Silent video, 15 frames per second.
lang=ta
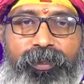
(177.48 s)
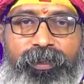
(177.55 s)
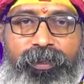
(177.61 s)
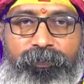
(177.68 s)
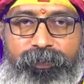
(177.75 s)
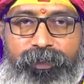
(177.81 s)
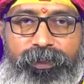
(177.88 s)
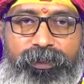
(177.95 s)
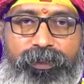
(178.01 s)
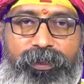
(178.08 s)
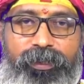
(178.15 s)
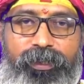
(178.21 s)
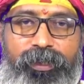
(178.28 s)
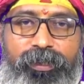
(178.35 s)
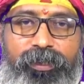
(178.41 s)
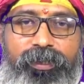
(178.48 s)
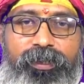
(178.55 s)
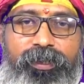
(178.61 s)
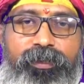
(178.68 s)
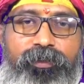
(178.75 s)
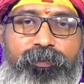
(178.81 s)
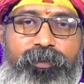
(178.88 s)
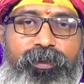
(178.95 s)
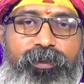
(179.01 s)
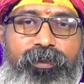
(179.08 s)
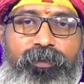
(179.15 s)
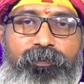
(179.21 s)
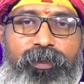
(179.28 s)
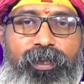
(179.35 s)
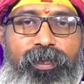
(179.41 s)
இருபத்தெட்டு ஏழு ரெண்டாயிரத்தி இருபத்தி
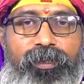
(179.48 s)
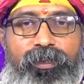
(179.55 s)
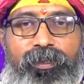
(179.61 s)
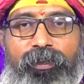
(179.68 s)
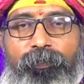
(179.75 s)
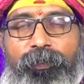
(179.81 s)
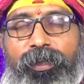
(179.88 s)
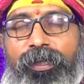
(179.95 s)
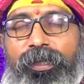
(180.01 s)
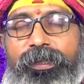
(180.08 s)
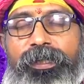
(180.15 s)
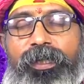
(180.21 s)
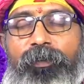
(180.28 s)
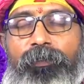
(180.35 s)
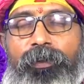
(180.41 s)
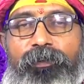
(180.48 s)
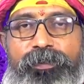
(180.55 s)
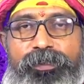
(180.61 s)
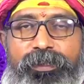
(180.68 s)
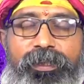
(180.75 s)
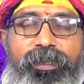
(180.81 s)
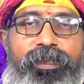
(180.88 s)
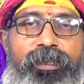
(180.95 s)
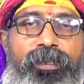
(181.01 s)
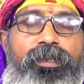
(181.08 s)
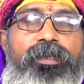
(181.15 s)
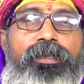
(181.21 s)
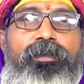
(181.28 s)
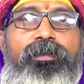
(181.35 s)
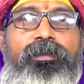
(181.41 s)
ரெண்டு வியாழக்கிழமை ஆடி அம்மாவாசை அன்னைக்கு
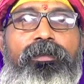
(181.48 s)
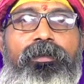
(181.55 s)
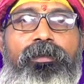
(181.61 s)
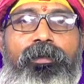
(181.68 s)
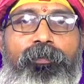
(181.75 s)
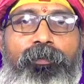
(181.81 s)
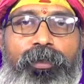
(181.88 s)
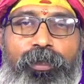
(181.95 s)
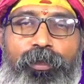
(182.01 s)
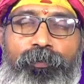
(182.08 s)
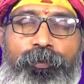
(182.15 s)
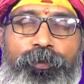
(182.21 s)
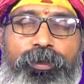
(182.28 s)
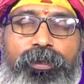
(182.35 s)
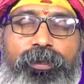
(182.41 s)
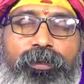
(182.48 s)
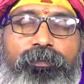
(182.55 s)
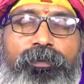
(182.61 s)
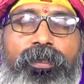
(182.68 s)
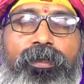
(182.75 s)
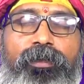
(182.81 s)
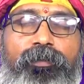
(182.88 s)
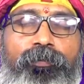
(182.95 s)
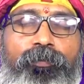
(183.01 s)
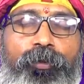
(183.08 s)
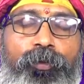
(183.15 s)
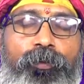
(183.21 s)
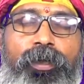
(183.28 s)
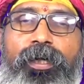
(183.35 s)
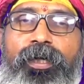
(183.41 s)
தான் மண்டல பூஜை நிறைவு நாள்
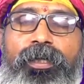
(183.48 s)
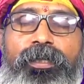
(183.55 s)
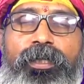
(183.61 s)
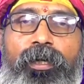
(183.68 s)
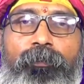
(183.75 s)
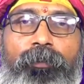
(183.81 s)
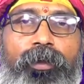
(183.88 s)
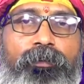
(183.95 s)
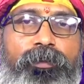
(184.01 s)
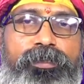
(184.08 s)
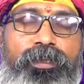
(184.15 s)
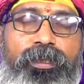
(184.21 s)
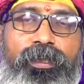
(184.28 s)
பொதுவாக ஆடி அம்மாவாசை